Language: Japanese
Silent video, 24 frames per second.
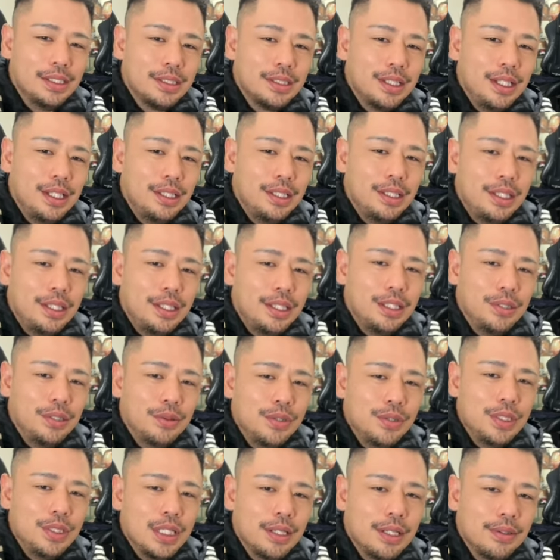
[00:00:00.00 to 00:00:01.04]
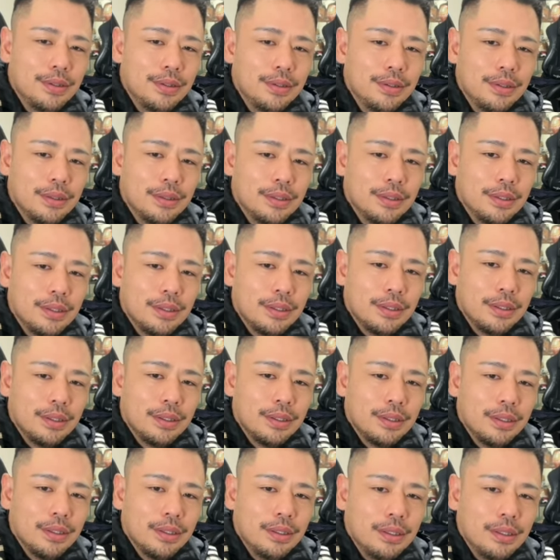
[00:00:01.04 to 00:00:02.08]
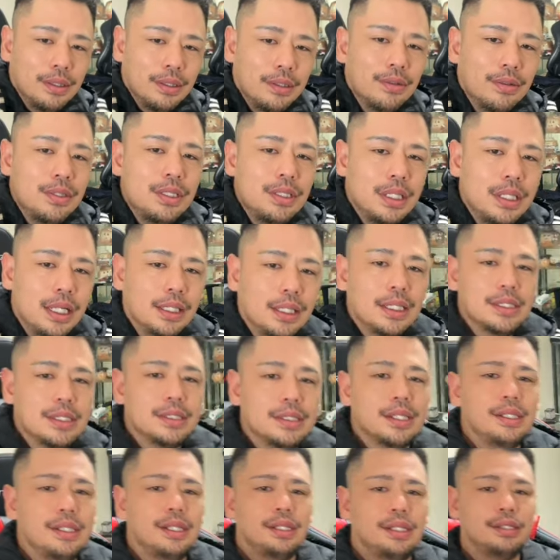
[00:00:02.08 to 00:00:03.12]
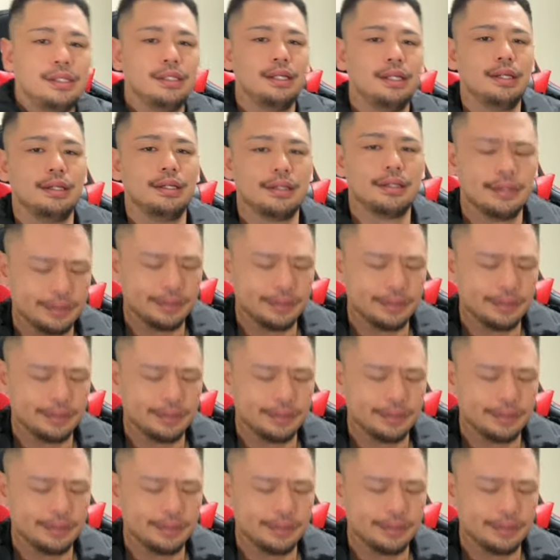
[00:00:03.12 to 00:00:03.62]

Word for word: た助けてってどうしたの？どうした助けてって、